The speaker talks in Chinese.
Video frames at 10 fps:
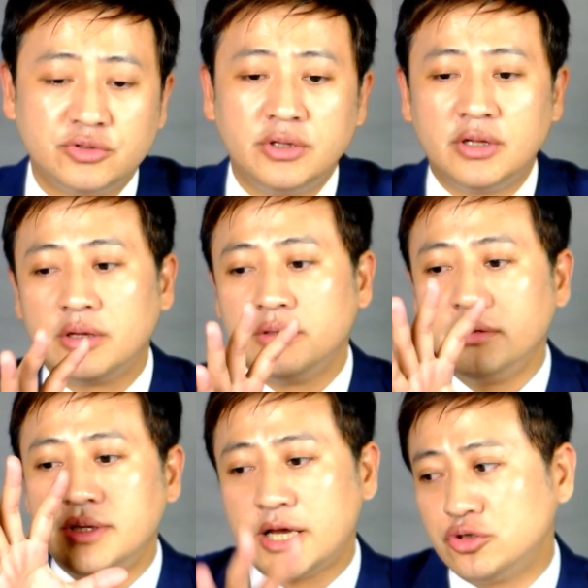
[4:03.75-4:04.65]
所以
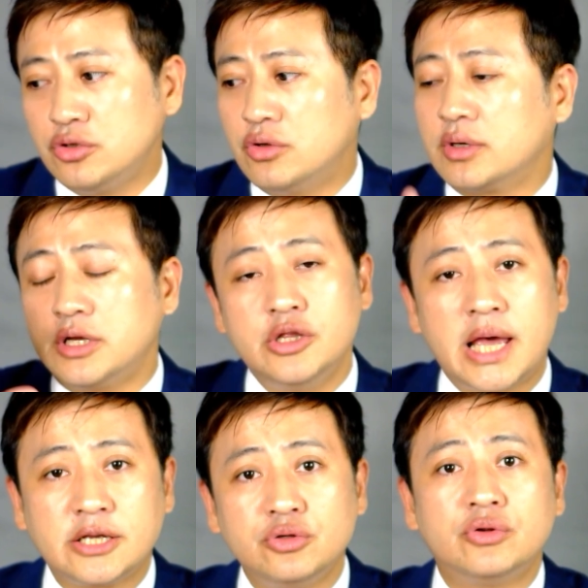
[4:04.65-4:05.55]
呢，national 跟
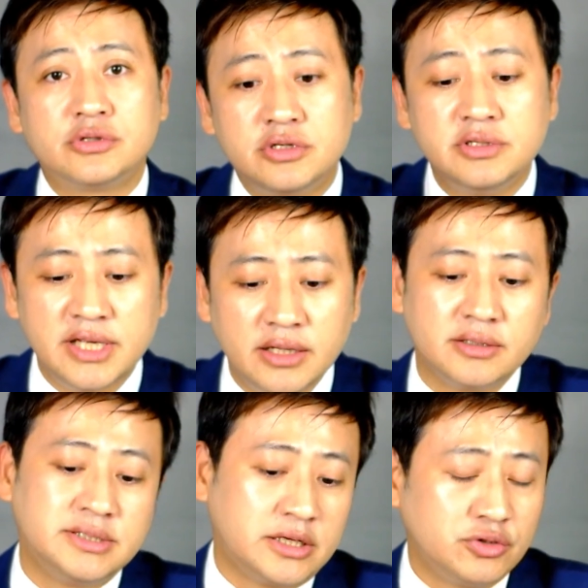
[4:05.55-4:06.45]
national 之间
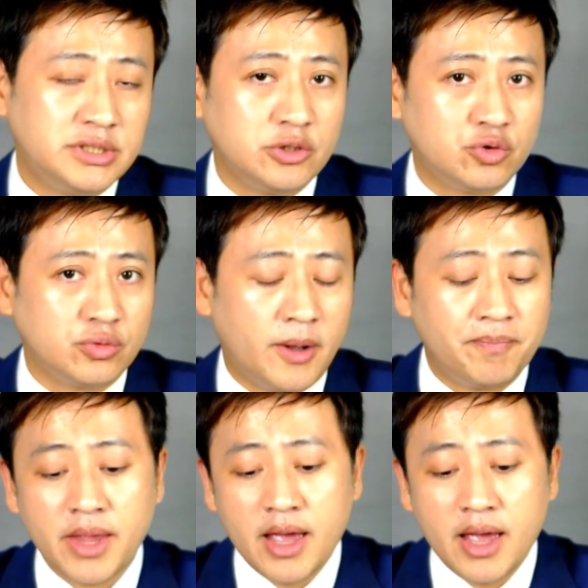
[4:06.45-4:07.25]
的这样就清楚了。